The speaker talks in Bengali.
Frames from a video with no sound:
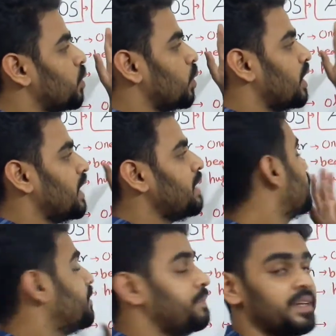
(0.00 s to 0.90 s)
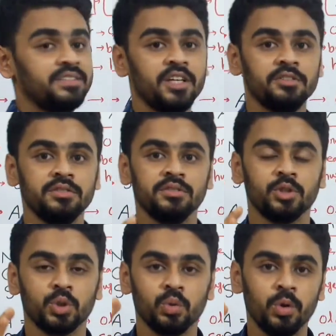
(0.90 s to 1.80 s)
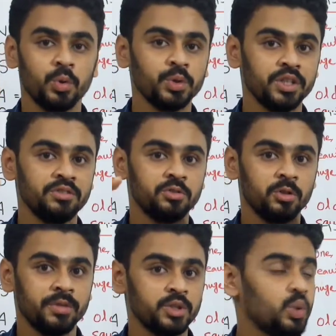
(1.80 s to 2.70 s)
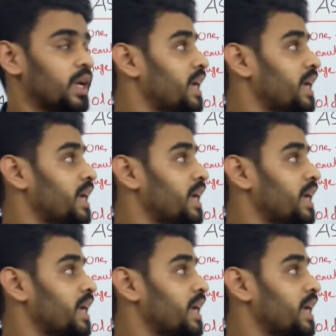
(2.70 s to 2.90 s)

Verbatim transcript: করলে প্রিভিয়াস ইয়ার যতগুলো কোশ্চেন সোফার চলে